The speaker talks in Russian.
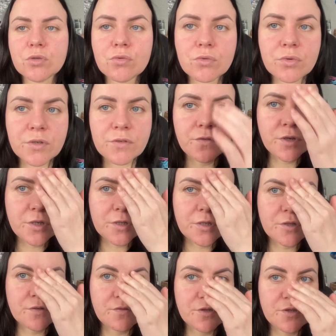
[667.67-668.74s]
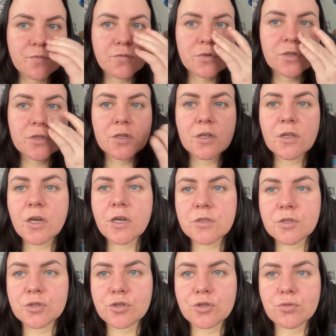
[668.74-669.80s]
но эффект это, видимо, вот эта
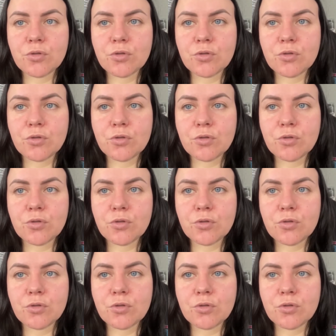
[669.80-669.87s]
гладкость,